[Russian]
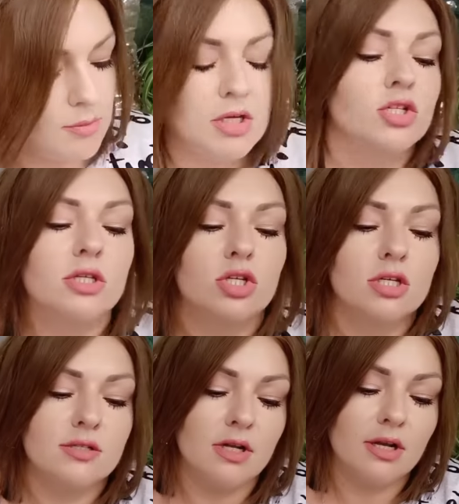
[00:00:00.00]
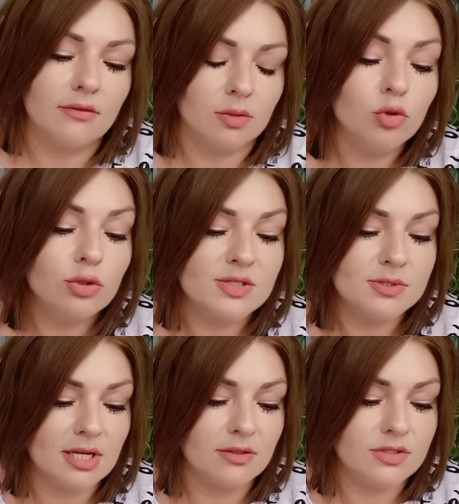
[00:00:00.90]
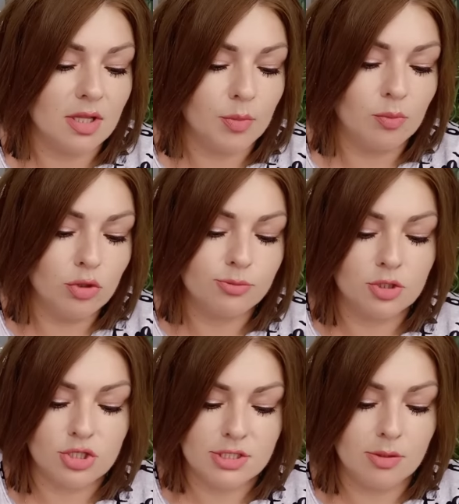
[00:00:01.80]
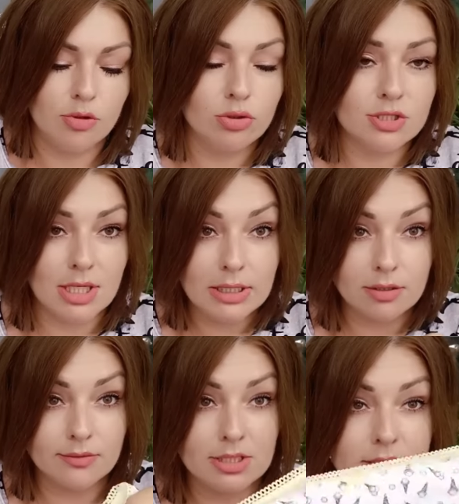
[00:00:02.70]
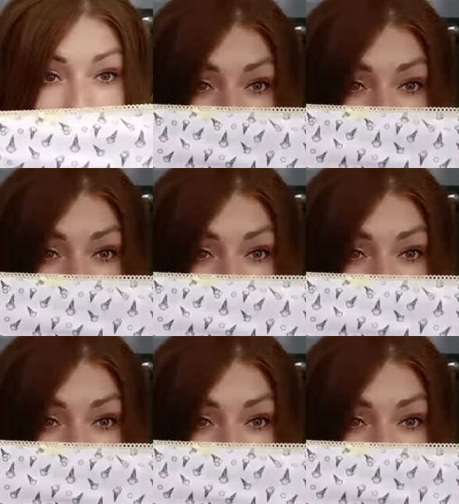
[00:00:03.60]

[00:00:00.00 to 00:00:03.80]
Мне кажется, даже сейчас великовато будет, но я специально взяла побольше, потому что сейчас ребенок за лето вырастает